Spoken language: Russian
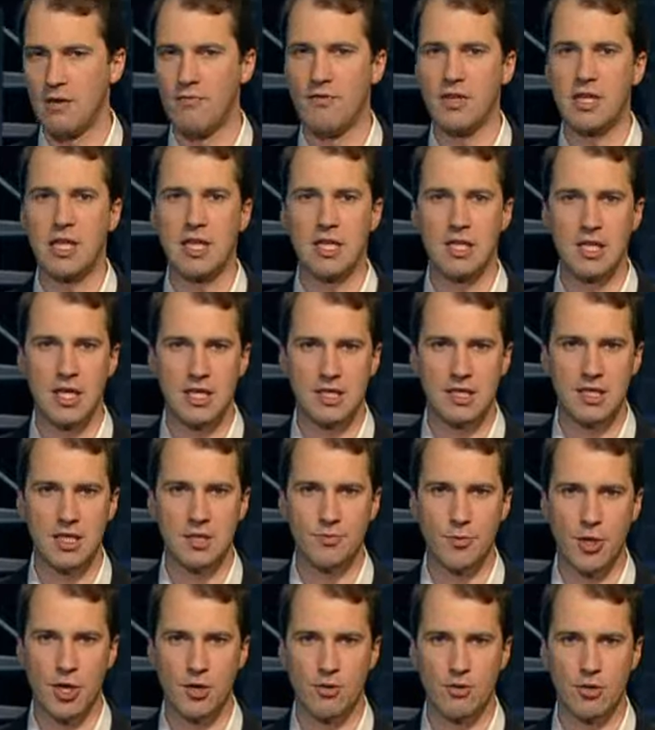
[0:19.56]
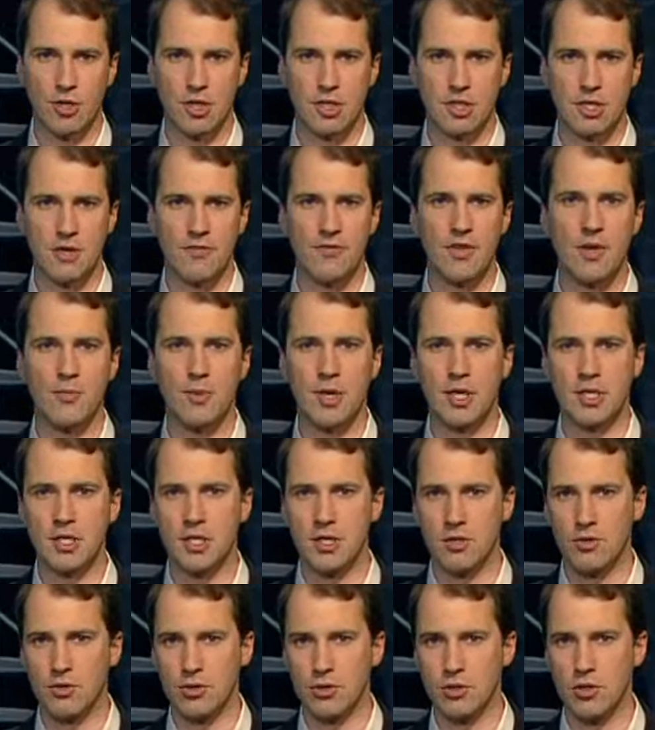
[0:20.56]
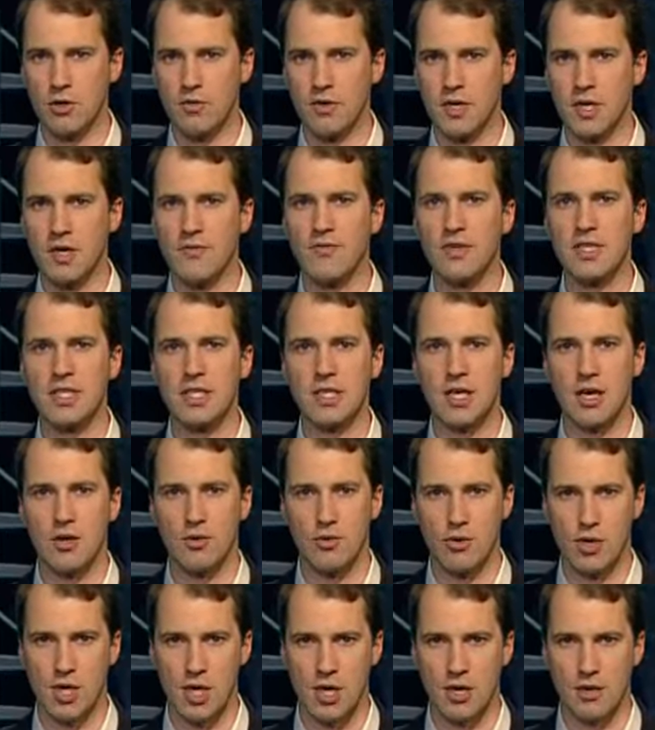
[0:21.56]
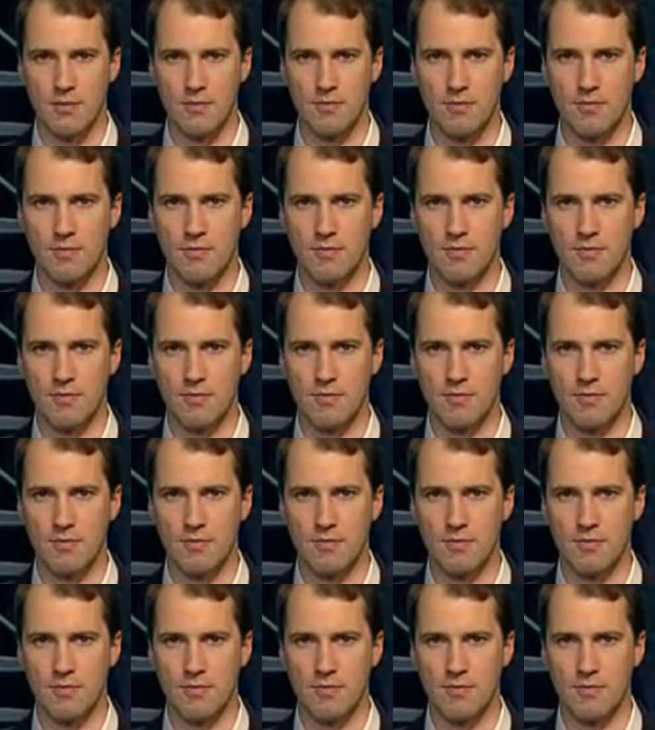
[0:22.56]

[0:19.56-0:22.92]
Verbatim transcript: Ведь летать здесь приходится в непростых условиях высокогорья.